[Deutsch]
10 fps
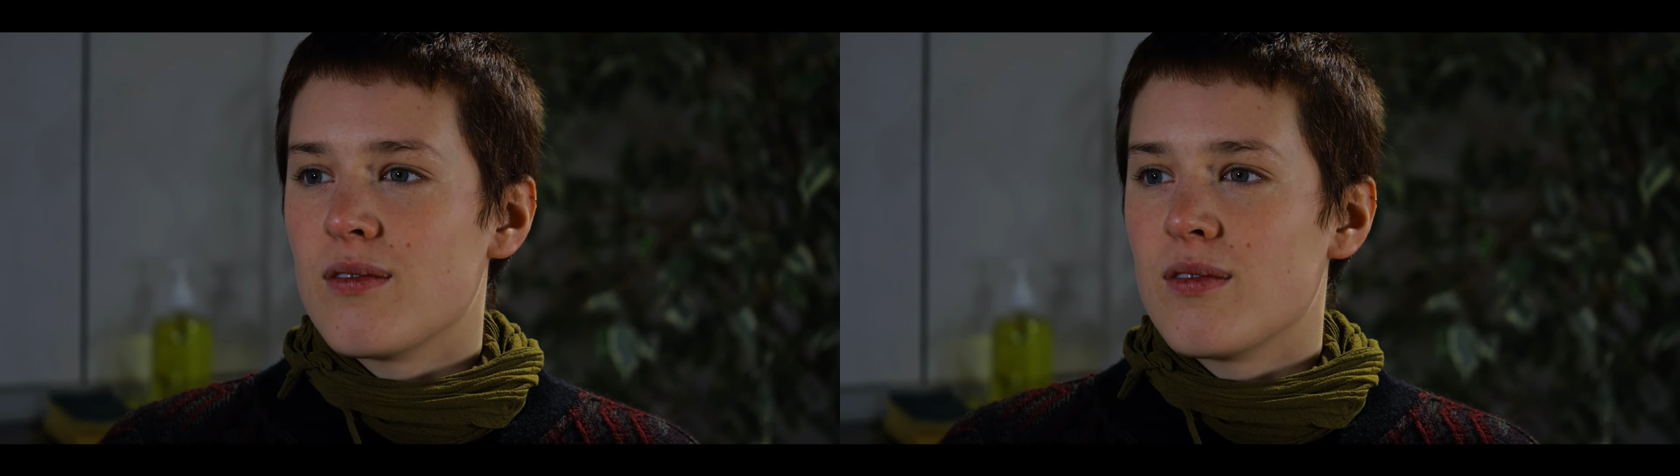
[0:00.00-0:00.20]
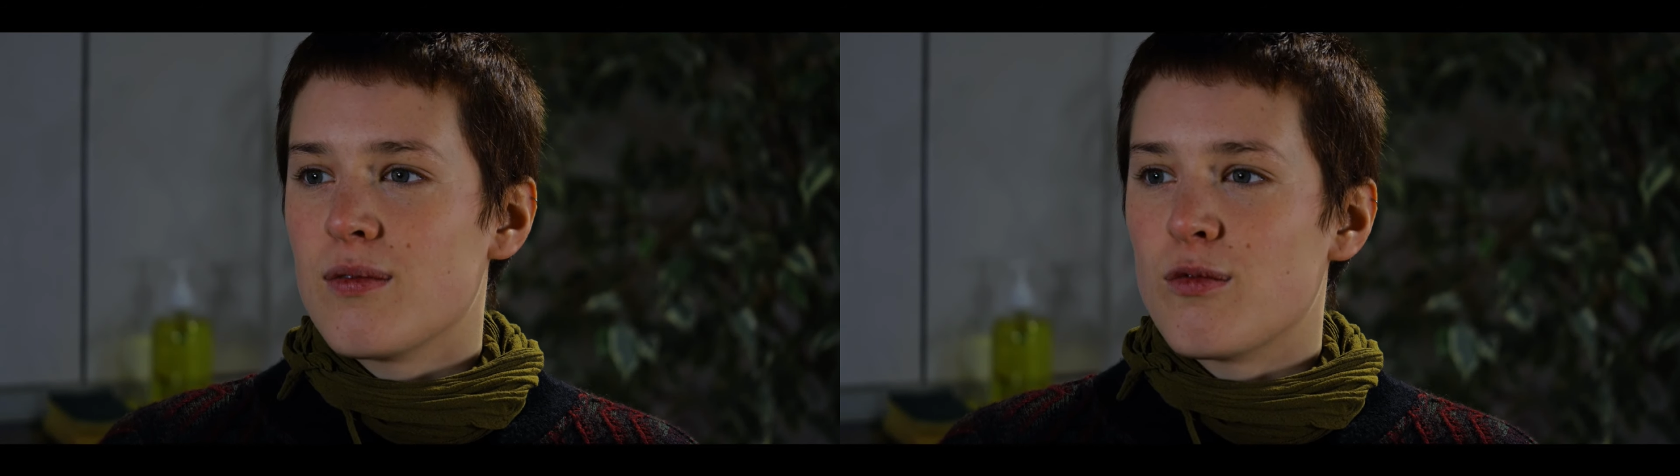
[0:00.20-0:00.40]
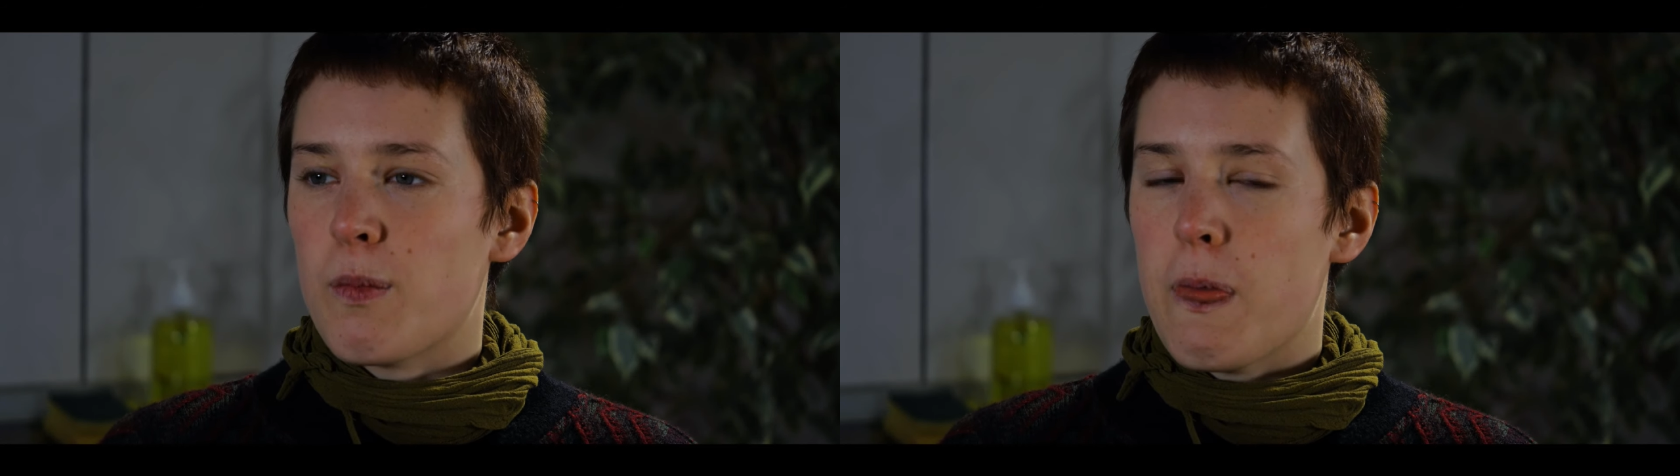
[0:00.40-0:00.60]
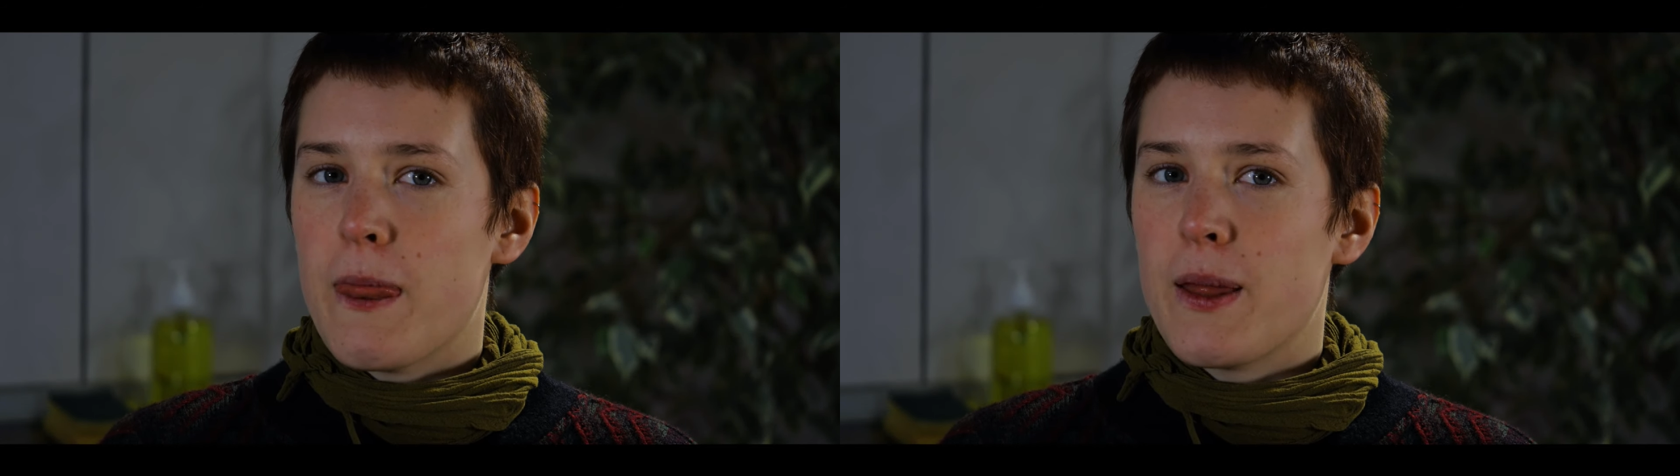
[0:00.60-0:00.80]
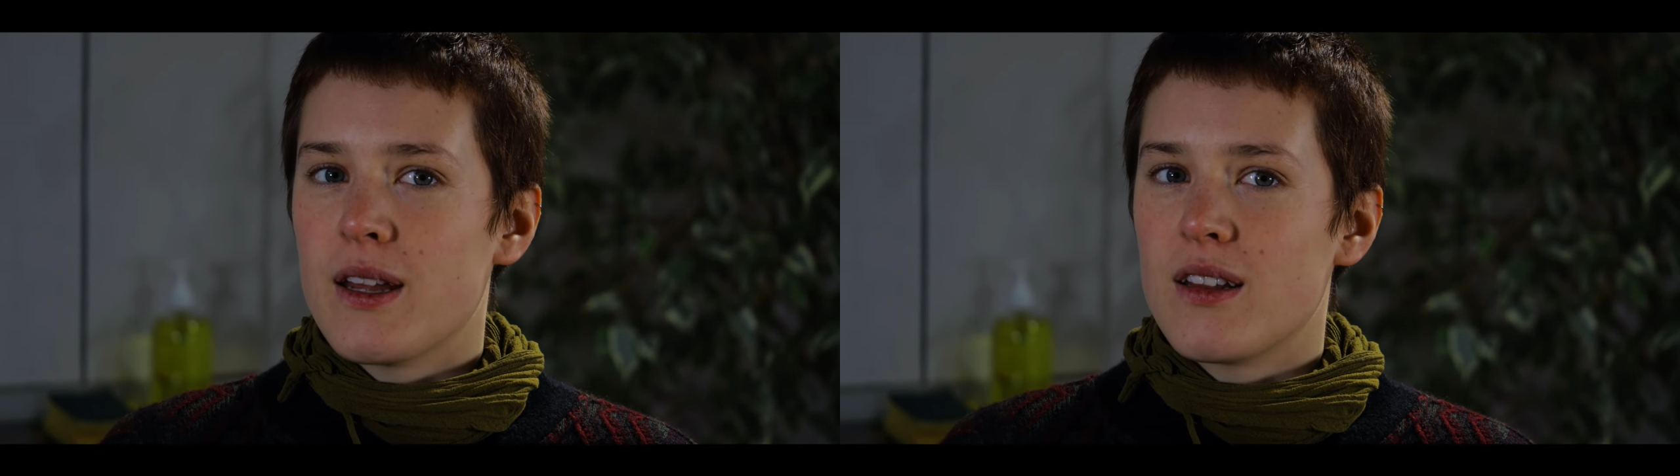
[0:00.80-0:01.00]
Hm.
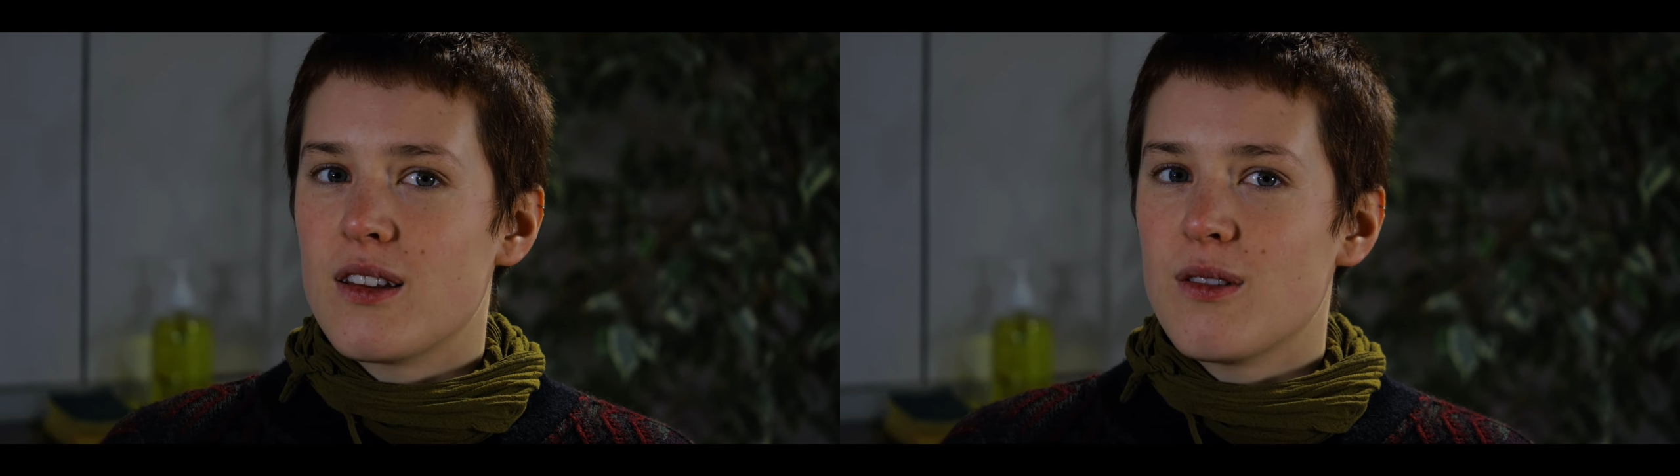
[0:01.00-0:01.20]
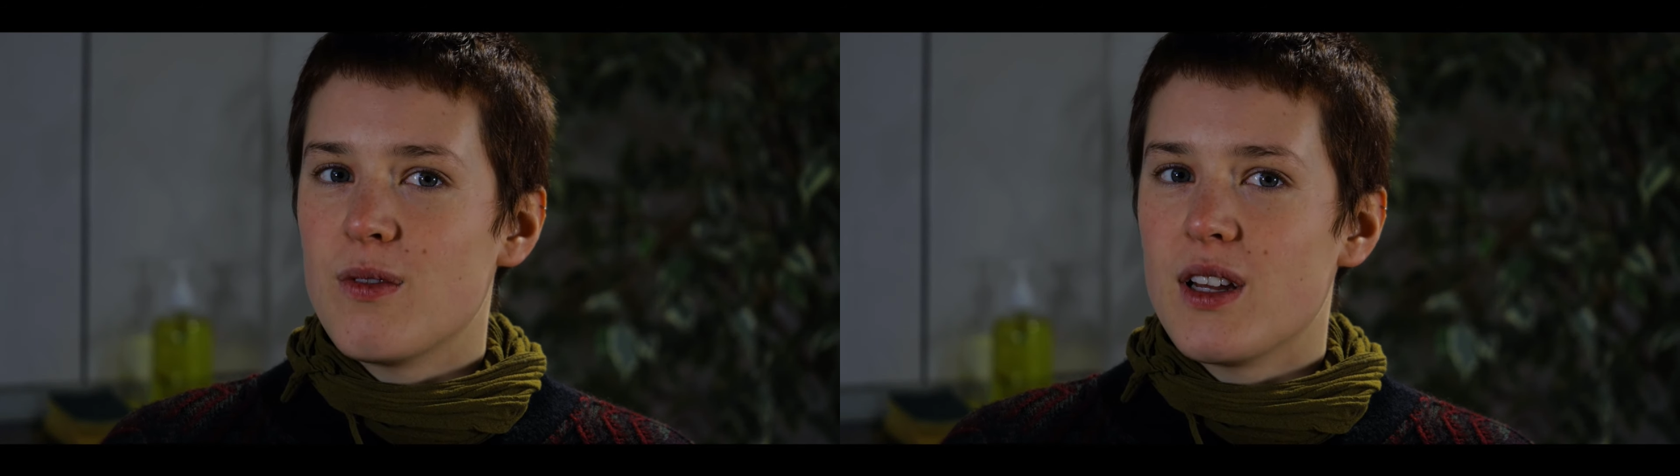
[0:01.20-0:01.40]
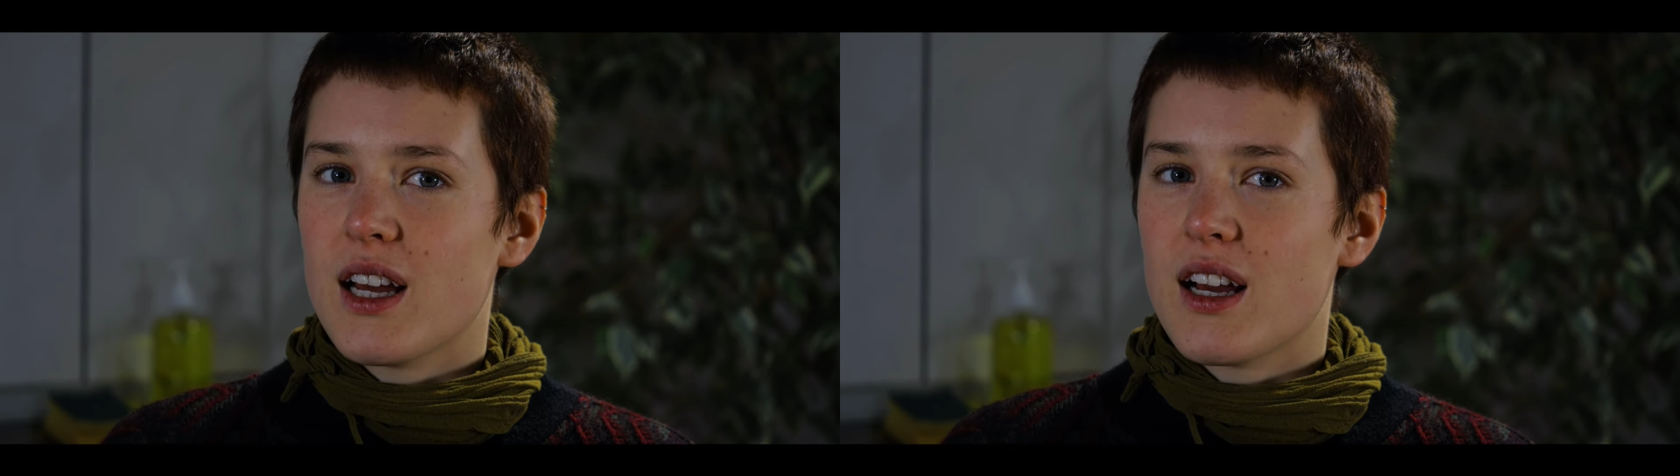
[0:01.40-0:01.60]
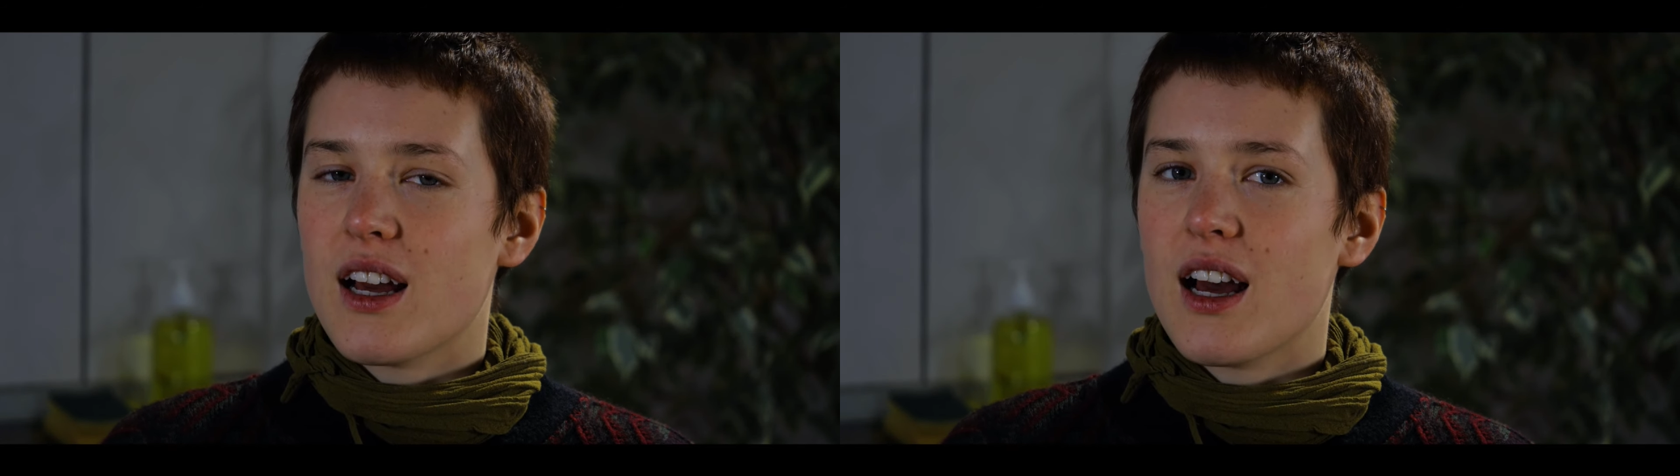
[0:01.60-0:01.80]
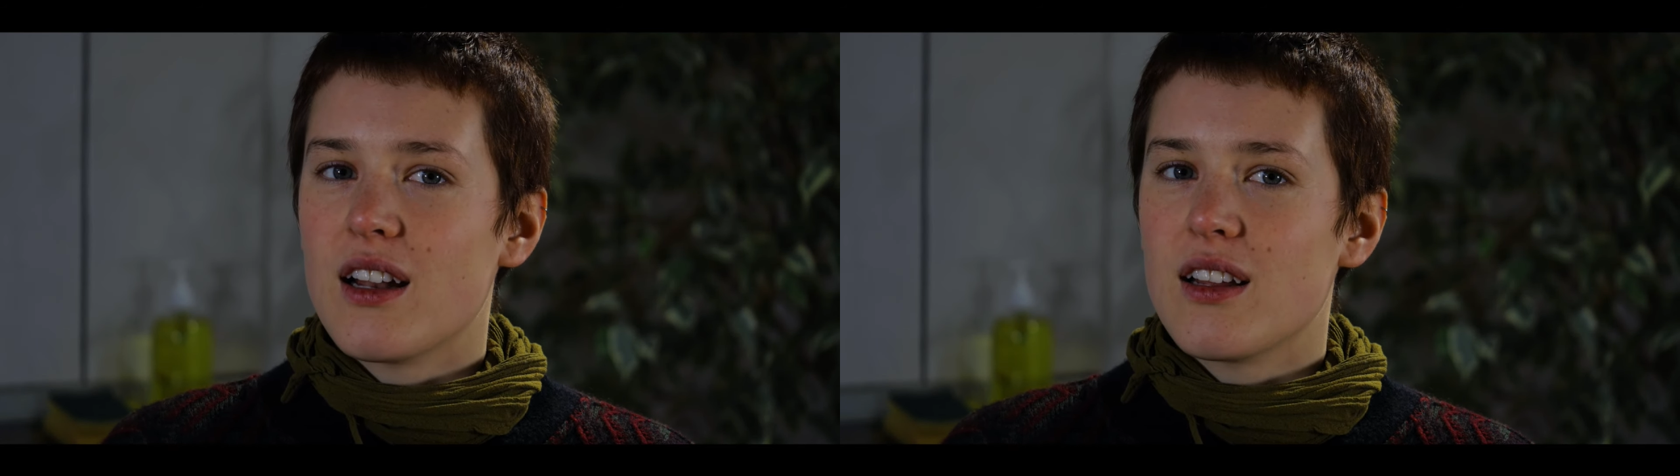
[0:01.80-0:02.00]
Jetzt sind wir ja
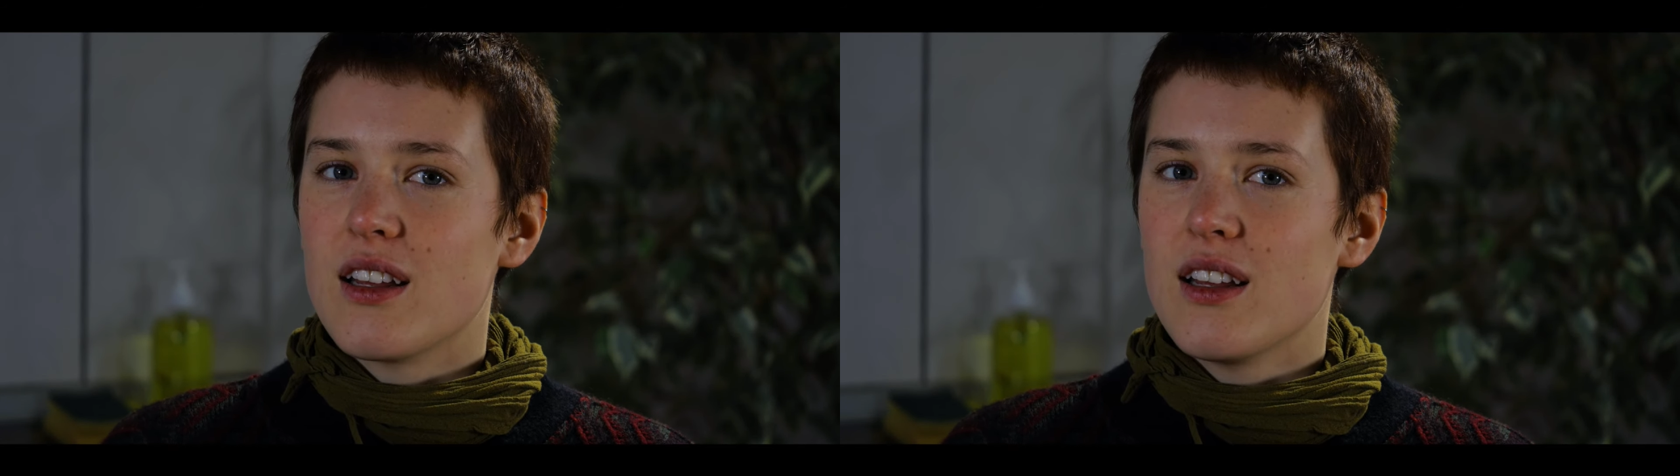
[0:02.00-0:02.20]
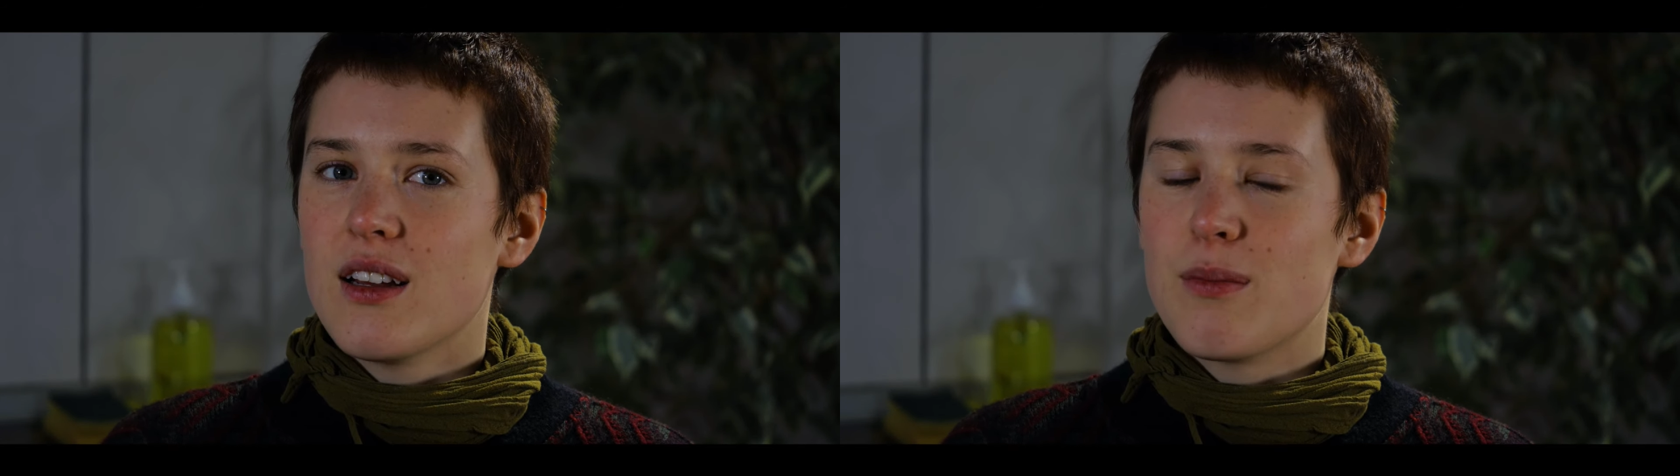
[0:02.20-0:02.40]
gerade hier,